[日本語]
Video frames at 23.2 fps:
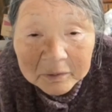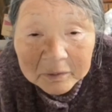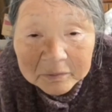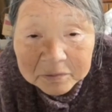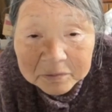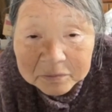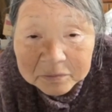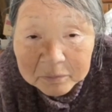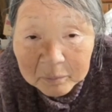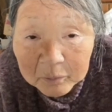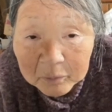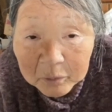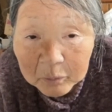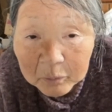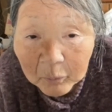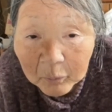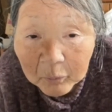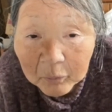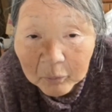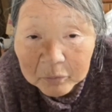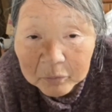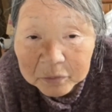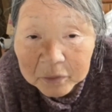3つも
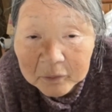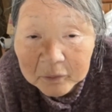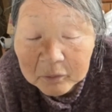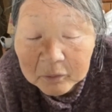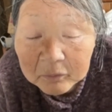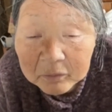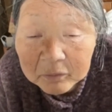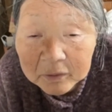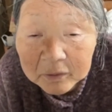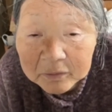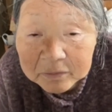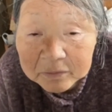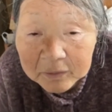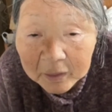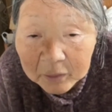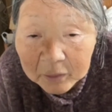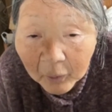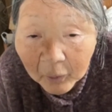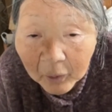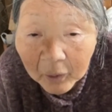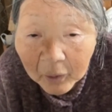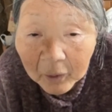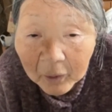残ってるんです
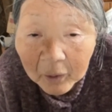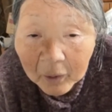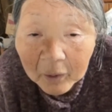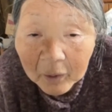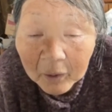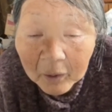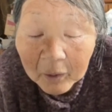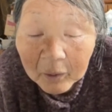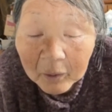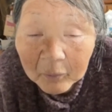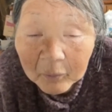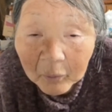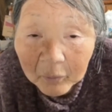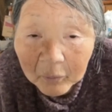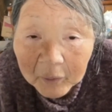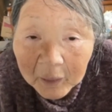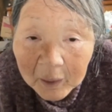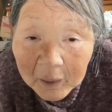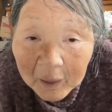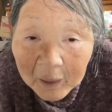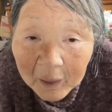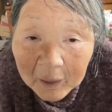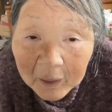けど、こ
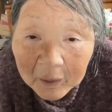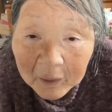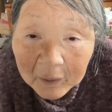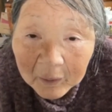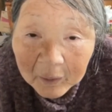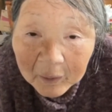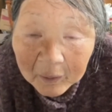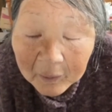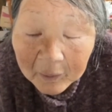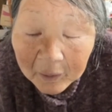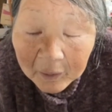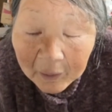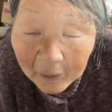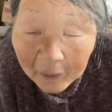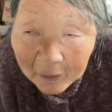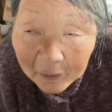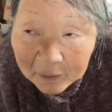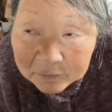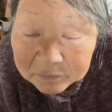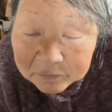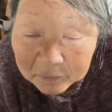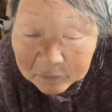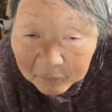れ、
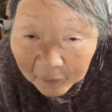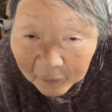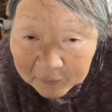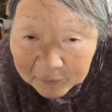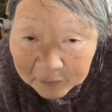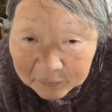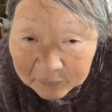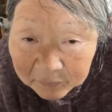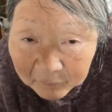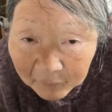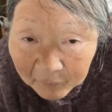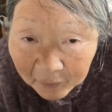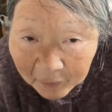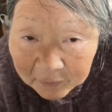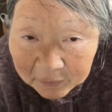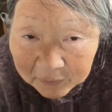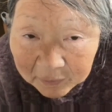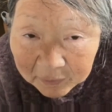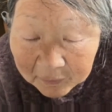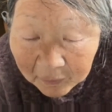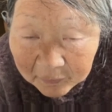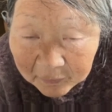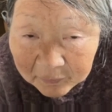返すわけに
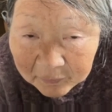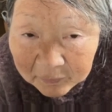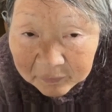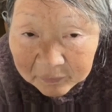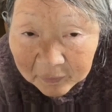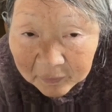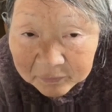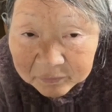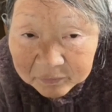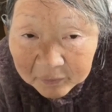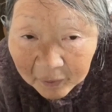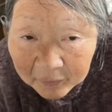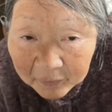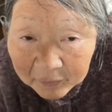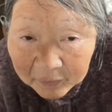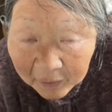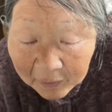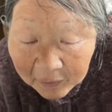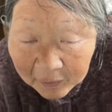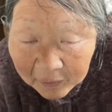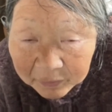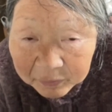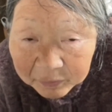はいかないんです
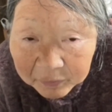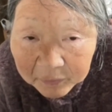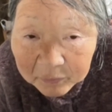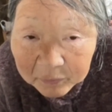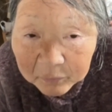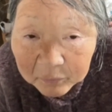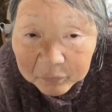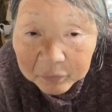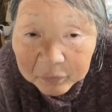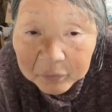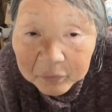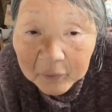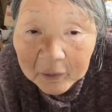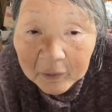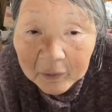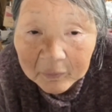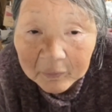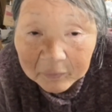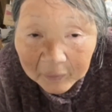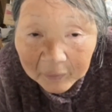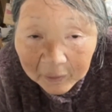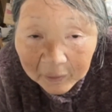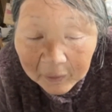かねって言った
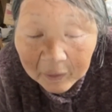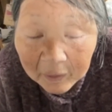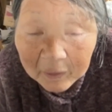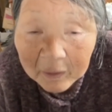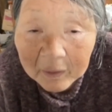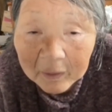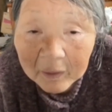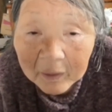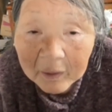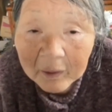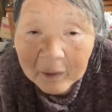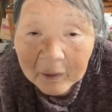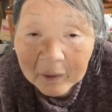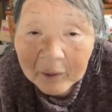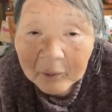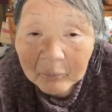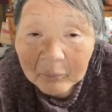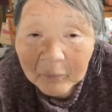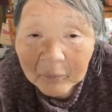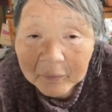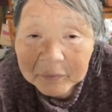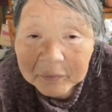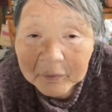らね、
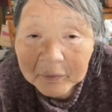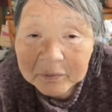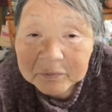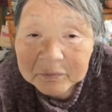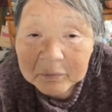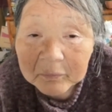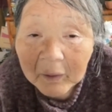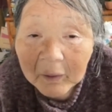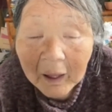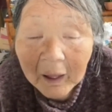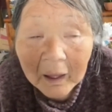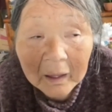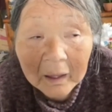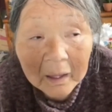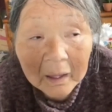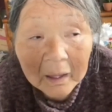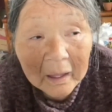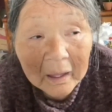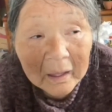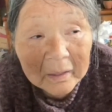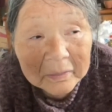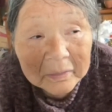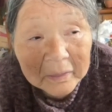私は
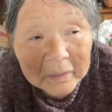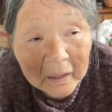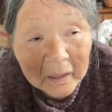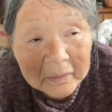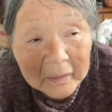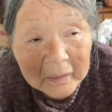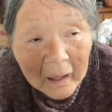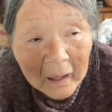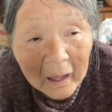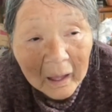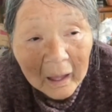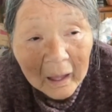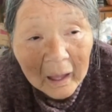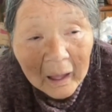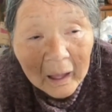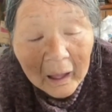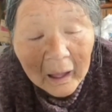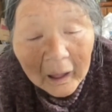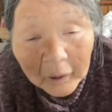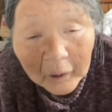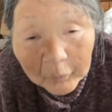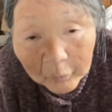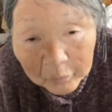ただ
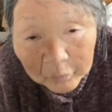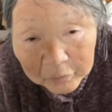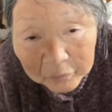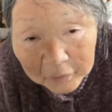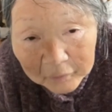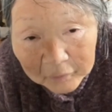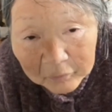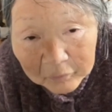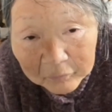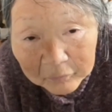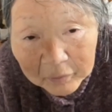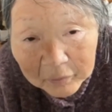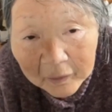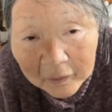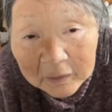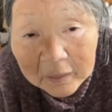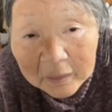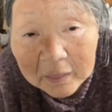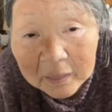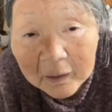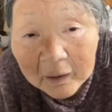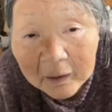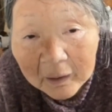運んでるだ
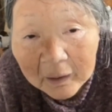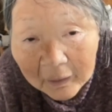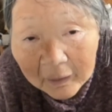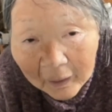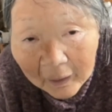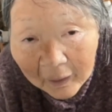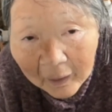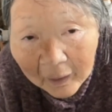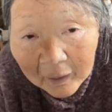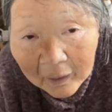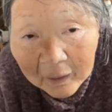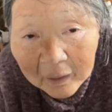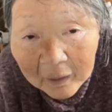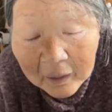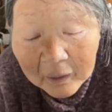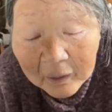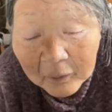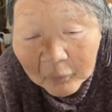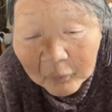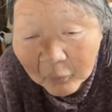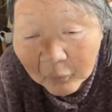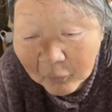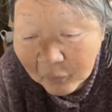けだから、
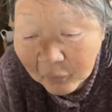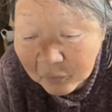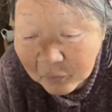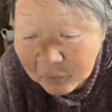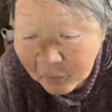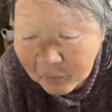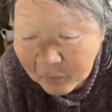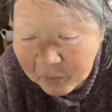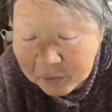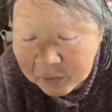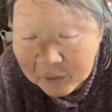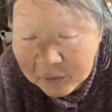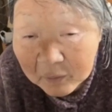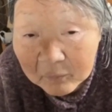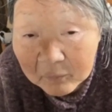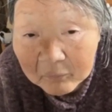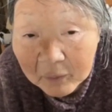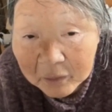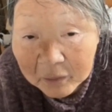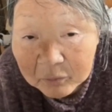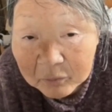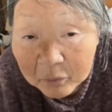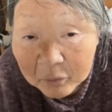ここの
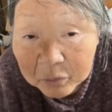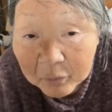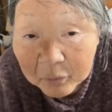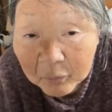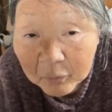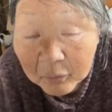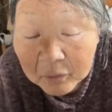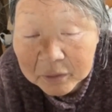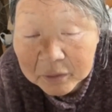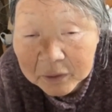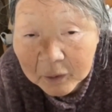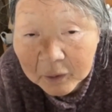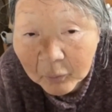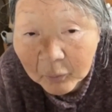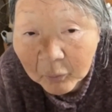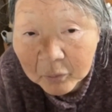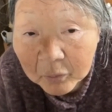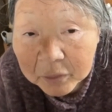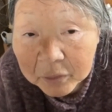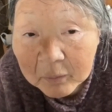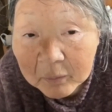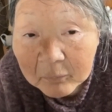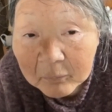電話のとこに
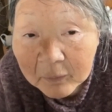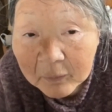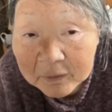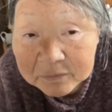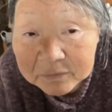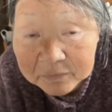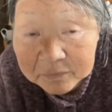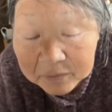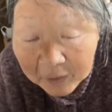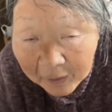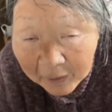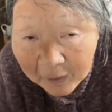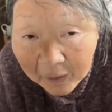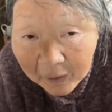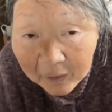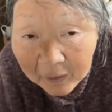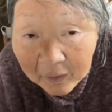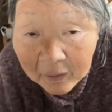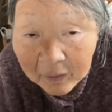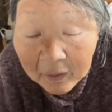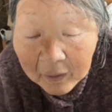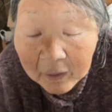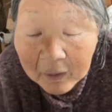お電話し
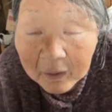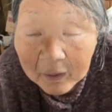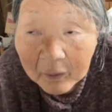て、